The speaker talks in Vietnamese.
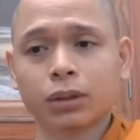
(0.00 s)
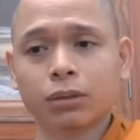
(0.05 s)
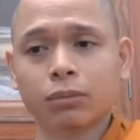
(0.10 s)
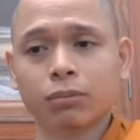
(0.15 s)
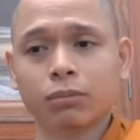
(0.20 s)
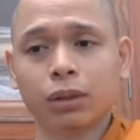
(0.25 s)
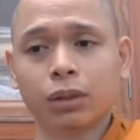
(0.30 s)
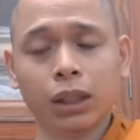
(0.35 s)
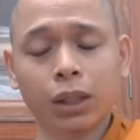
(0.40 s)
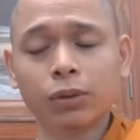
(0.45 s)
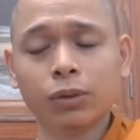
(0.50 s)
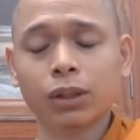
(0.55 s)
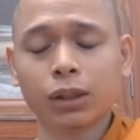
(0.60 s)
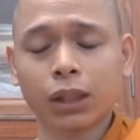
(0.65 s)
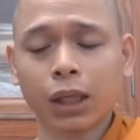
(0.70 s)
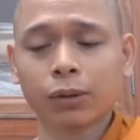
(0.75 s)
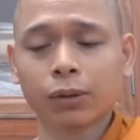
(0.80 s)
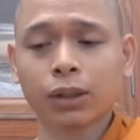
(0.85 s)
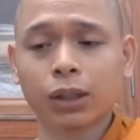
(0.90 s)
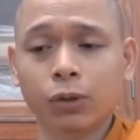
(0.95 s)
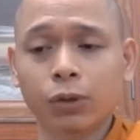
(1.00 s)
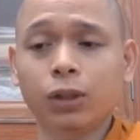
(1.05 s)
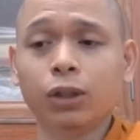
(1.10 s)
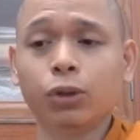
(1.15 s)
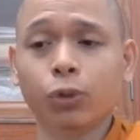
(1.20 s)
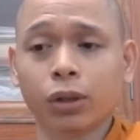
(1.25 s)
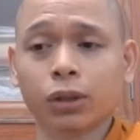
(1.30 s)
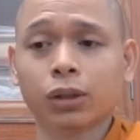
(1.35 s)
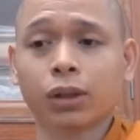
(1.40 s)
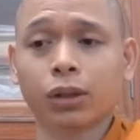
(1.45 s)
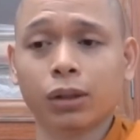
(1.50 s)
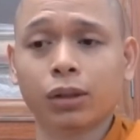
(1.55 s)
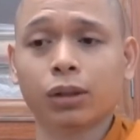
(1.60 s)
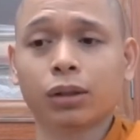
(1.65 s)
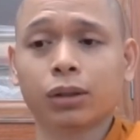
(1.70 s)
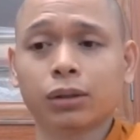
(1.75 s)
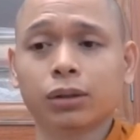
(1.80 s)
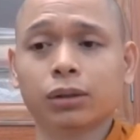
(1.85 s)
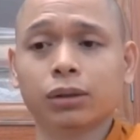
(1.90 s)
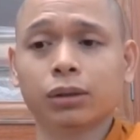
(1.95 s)
mà nếu như theo cái kiểu lý luận
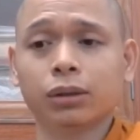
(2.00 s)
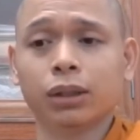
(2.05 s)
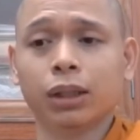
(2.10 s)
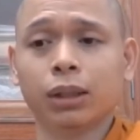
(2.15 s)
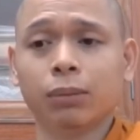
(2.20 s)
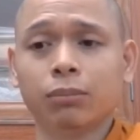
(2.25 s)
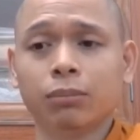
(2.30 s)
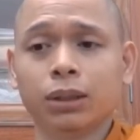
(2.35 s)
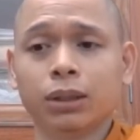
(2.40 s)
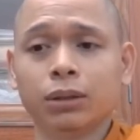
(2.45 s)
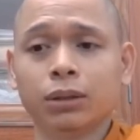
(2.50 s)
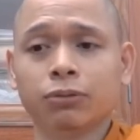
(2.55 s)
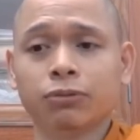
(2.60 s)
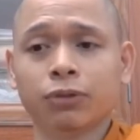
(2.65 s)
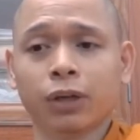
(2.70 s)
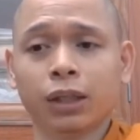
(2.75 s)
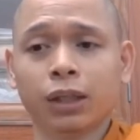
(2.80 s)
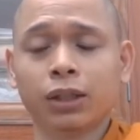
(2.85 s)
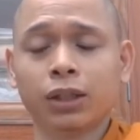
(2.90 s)
đó là mình phải